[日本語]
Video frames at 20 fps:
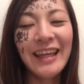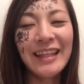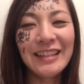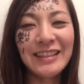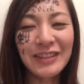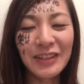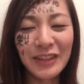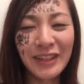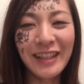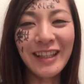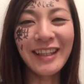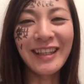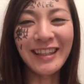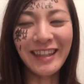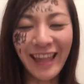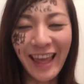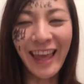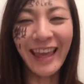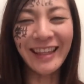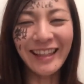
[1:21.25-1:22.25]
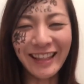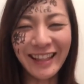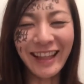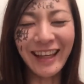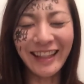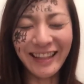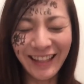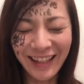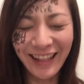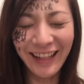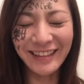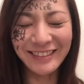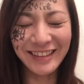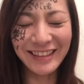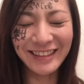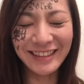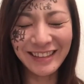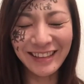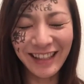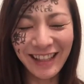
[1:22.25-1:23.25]
一緒に来ていただけたら
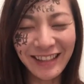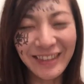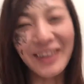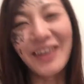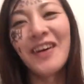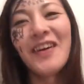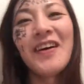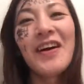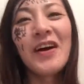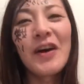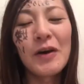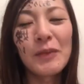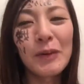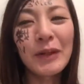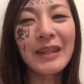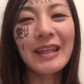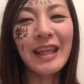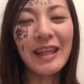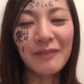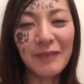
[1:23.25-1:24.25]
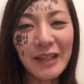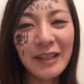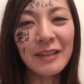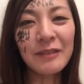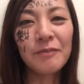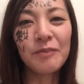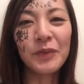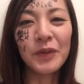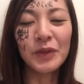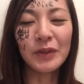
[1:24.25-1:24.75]
嬉しいなと思っています。